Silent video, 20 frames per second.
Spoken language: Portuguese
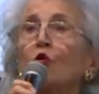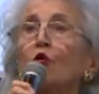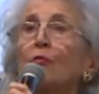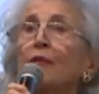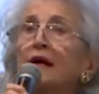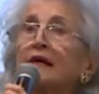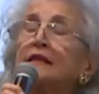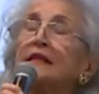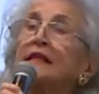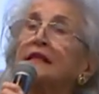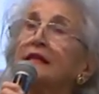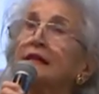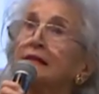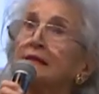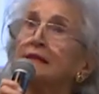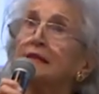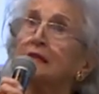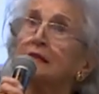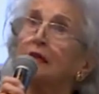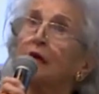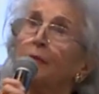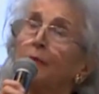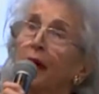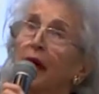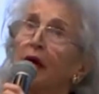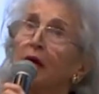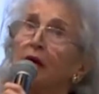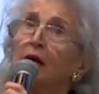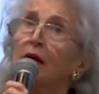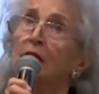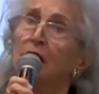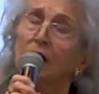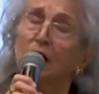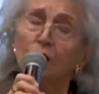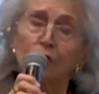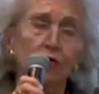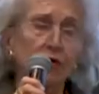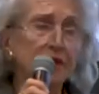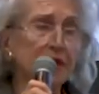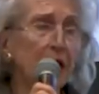com uma criança também.
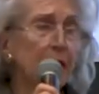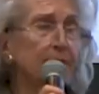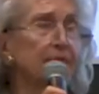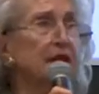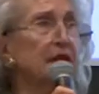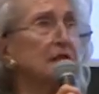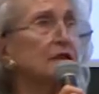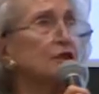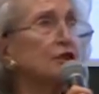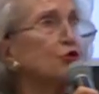Eu não sabia